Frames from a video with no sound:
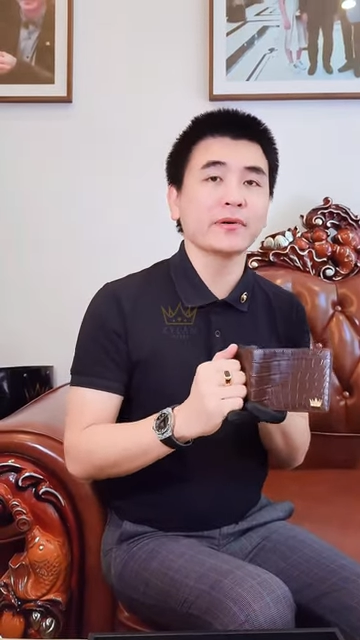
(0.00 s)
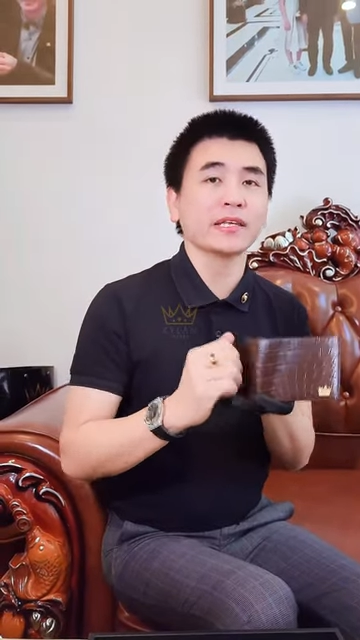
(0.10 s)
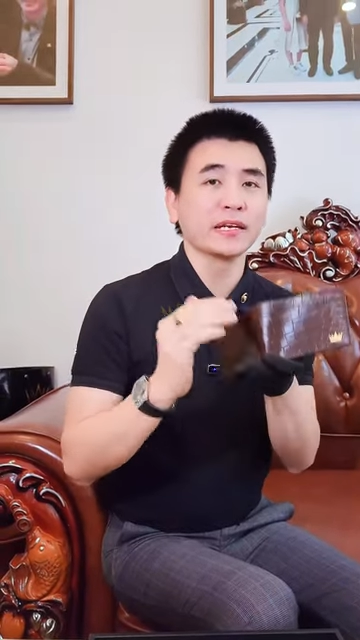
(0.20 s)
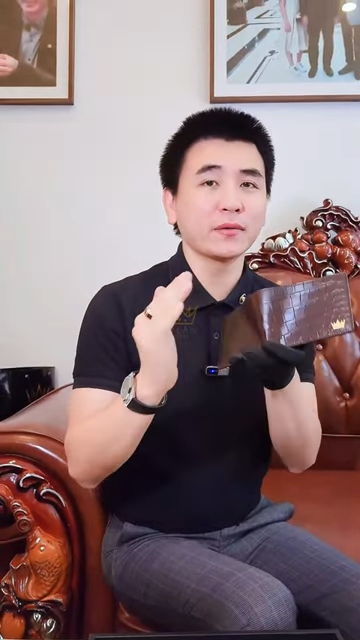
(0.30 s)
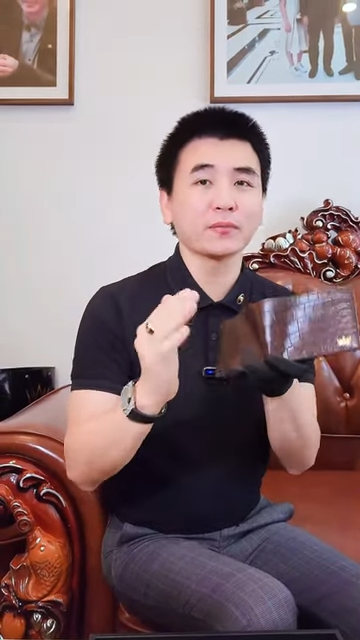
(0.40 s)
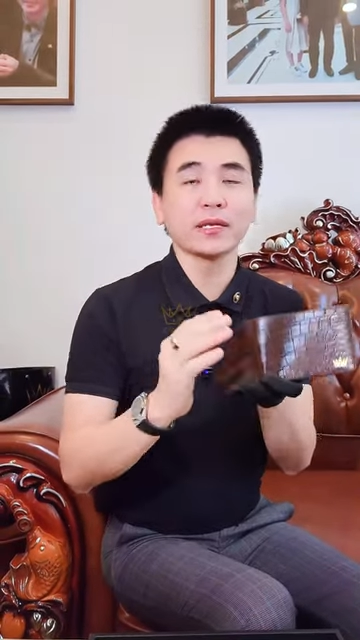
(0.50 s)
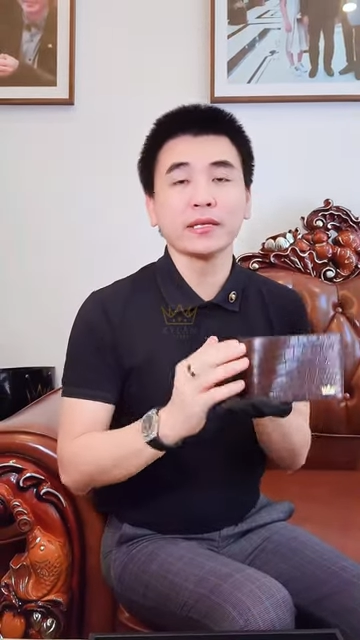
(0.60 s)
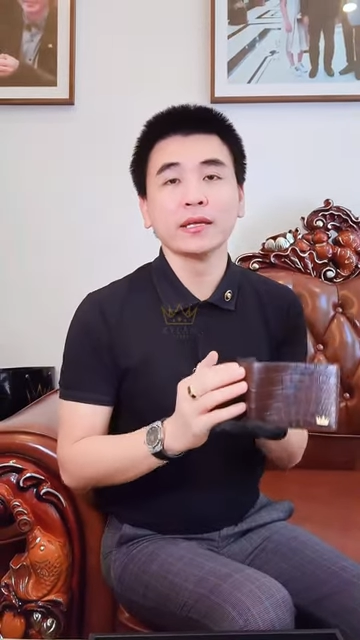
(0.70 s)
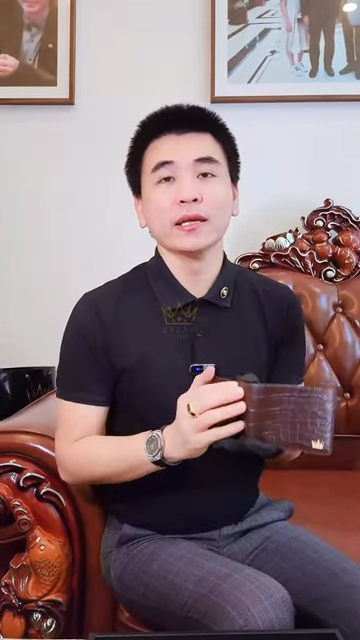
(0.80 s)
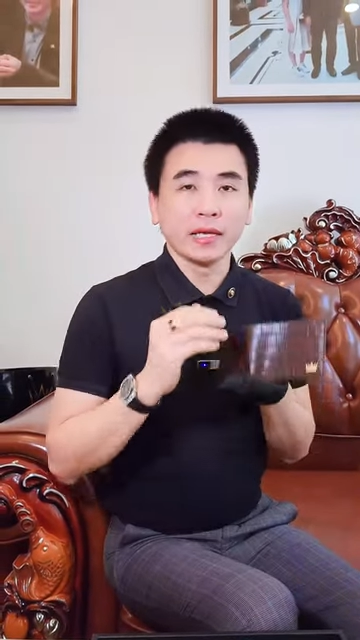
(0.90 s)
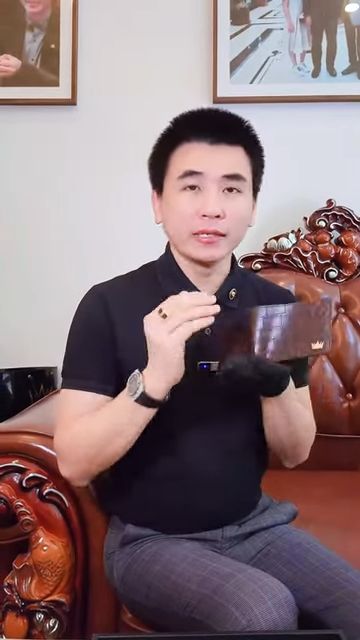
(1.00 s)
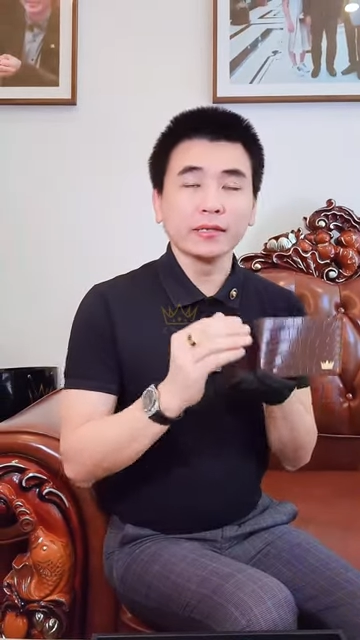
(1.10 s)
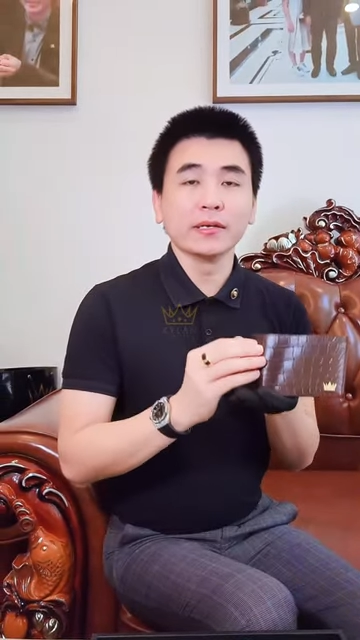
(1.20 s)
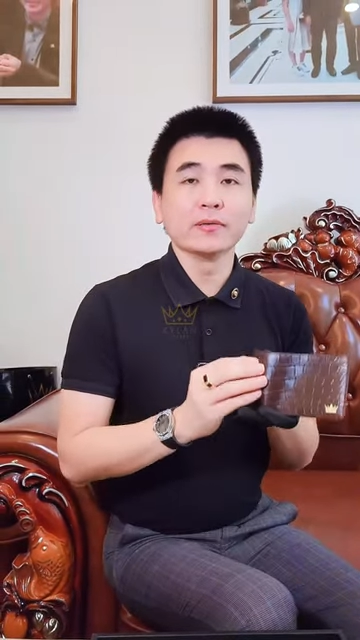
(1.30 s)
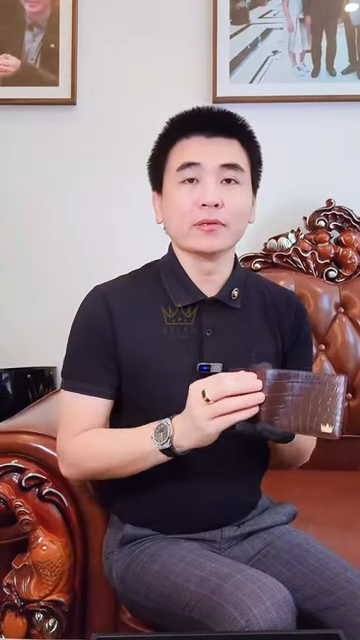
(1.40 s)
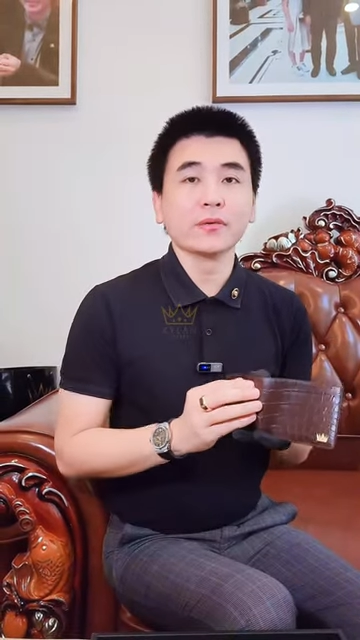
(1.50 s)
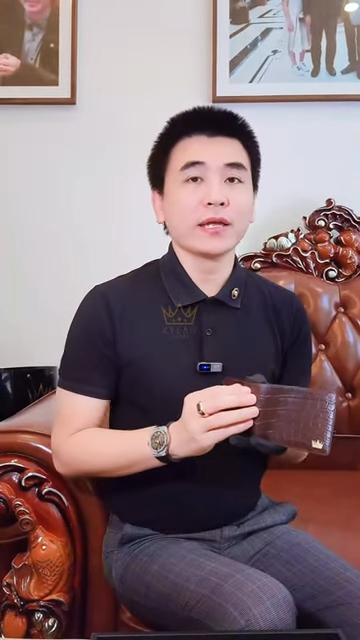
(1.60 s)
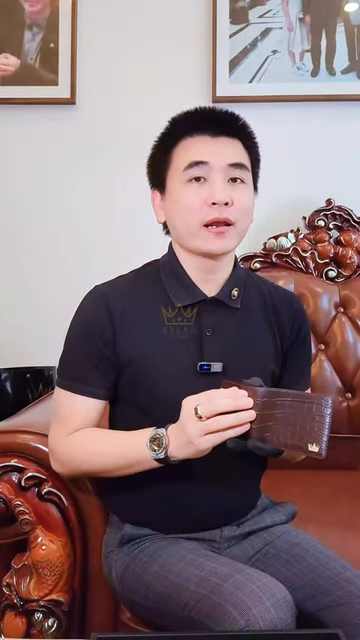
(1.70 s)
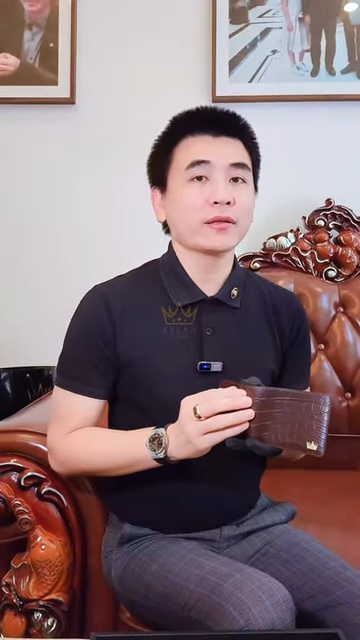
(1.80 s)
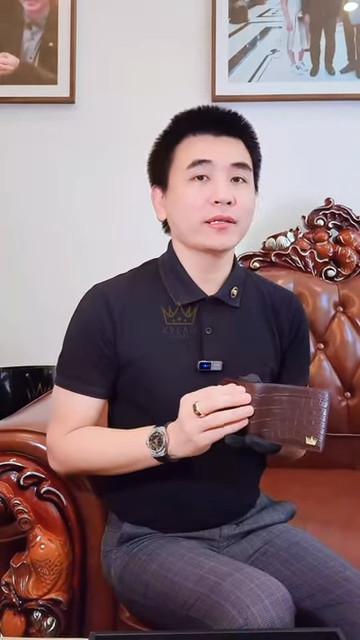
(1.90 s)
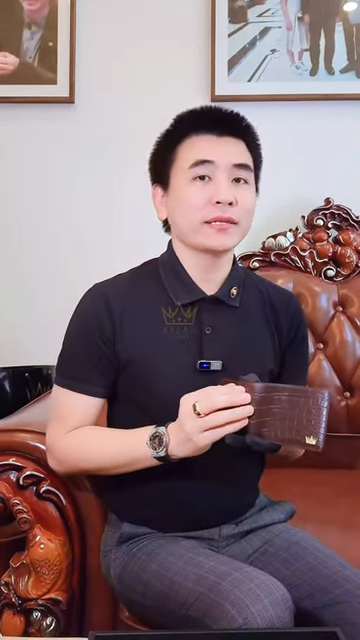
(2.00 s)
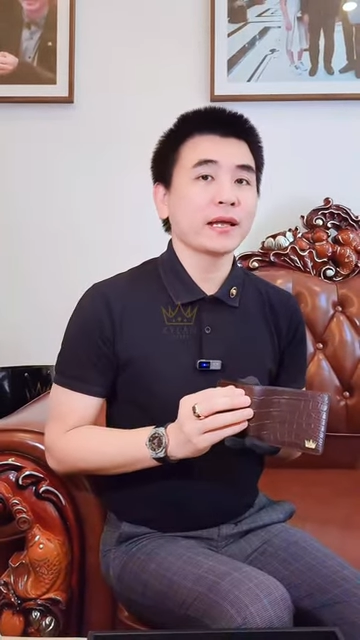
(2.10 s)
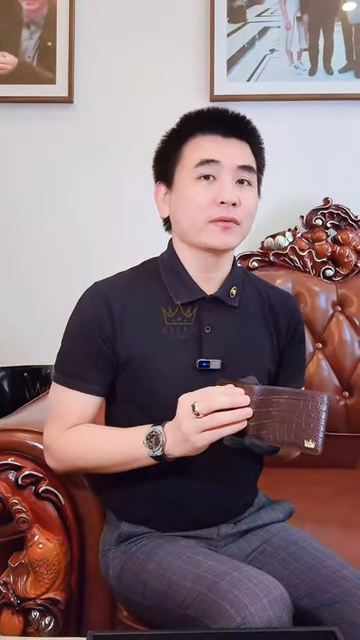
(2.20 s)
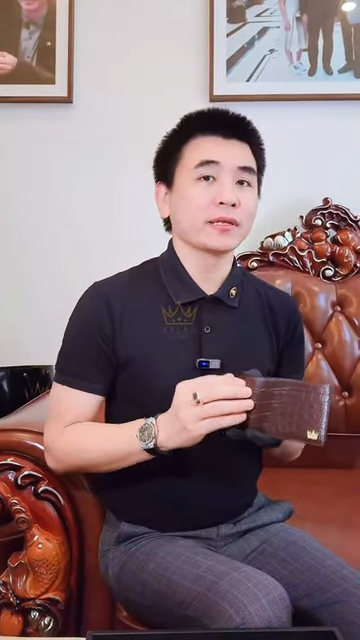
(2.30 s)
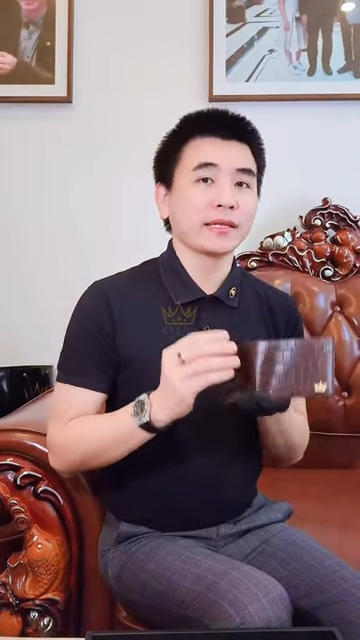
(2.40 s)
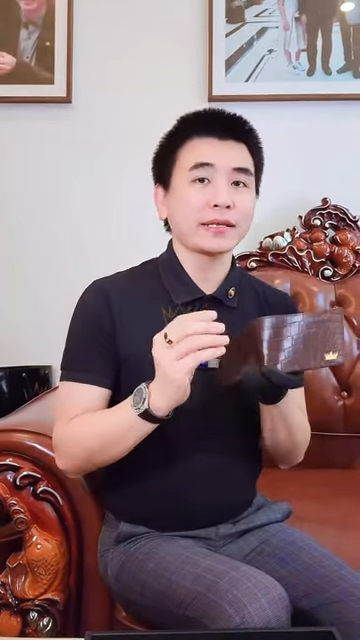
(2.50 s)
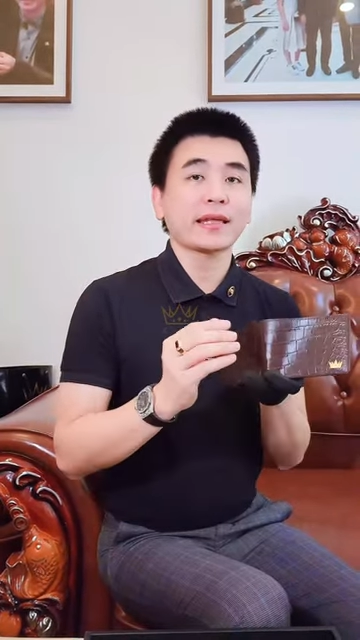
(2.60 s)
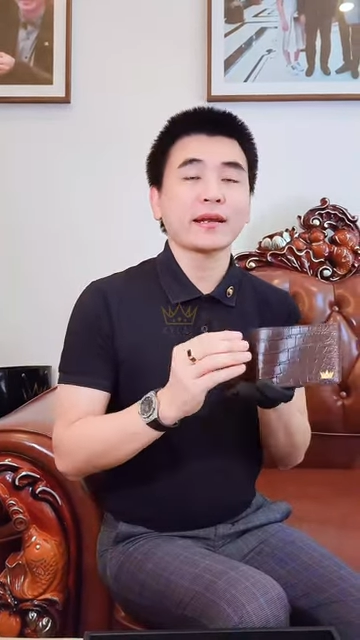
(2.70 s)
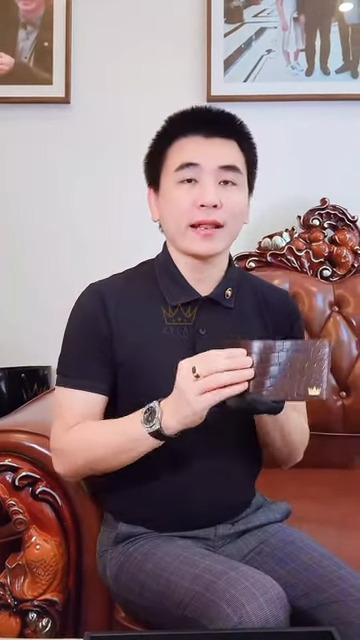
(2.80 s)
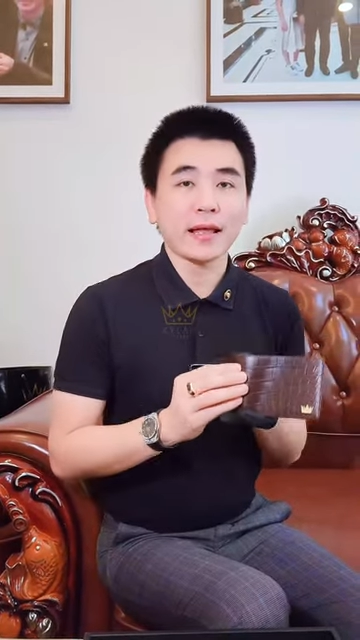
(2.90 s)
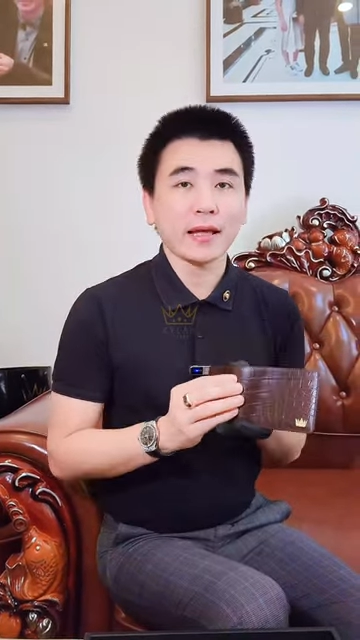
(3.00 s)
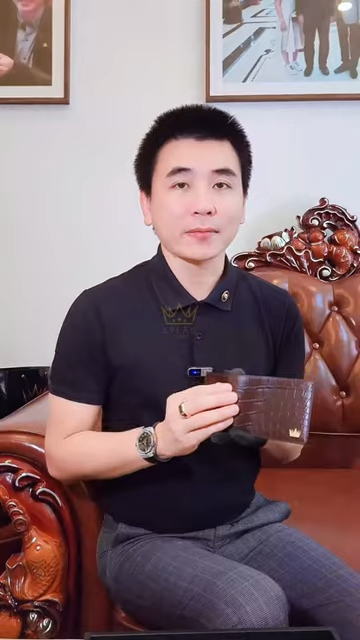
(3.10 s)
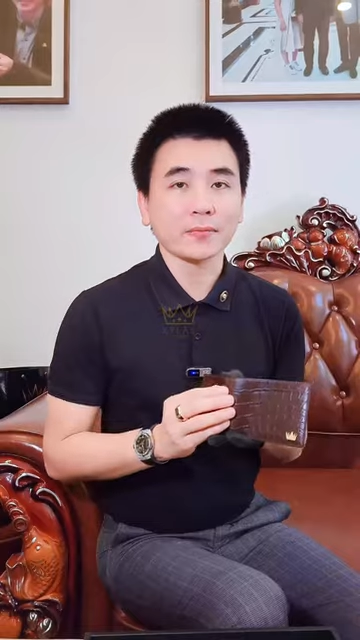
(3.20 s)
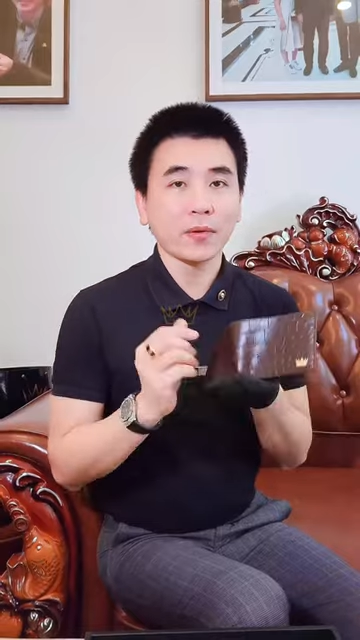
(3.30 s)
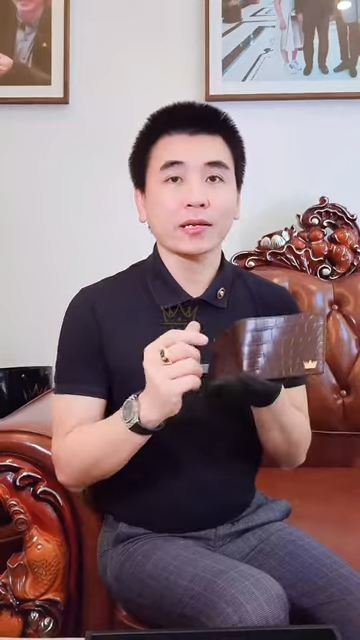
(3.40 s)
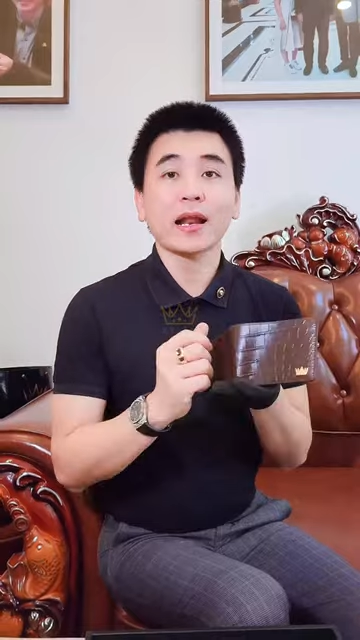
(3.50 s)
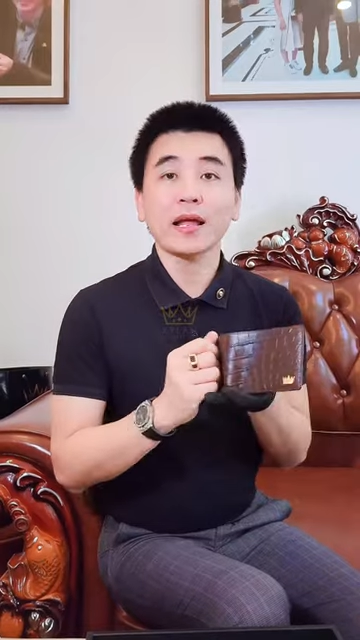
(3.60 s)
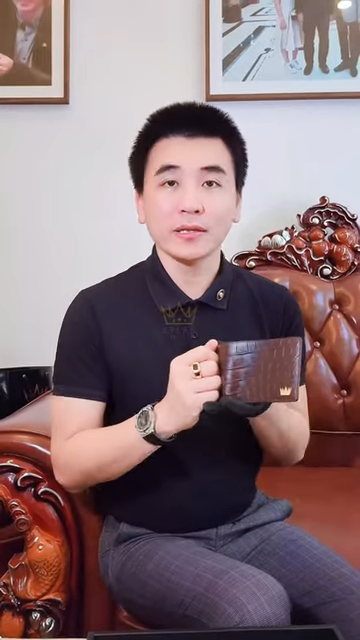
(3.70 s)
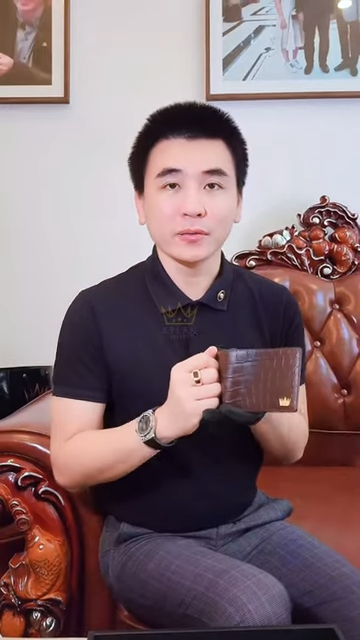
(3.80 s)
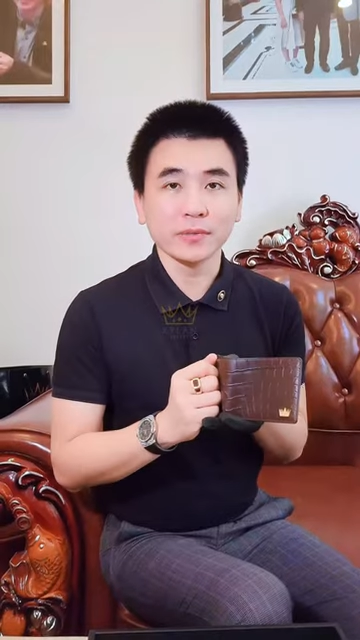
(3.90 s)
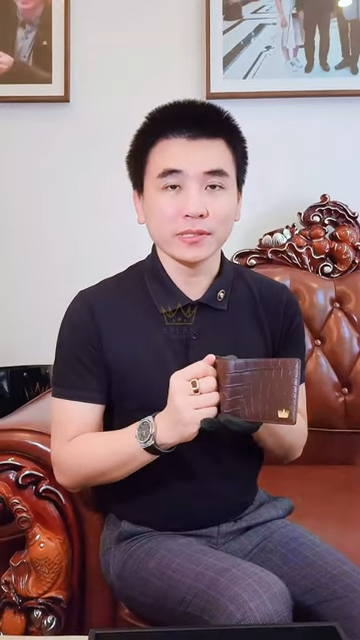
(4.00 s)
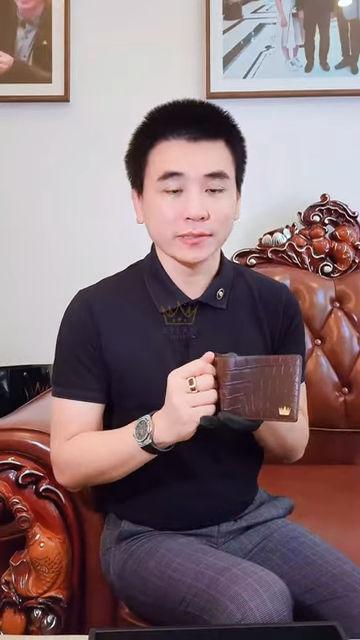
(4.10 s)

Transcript: Và những công ty, những thương hiệu đồ da đó như thế nào thì chắc chắn là quý khách đã hình dung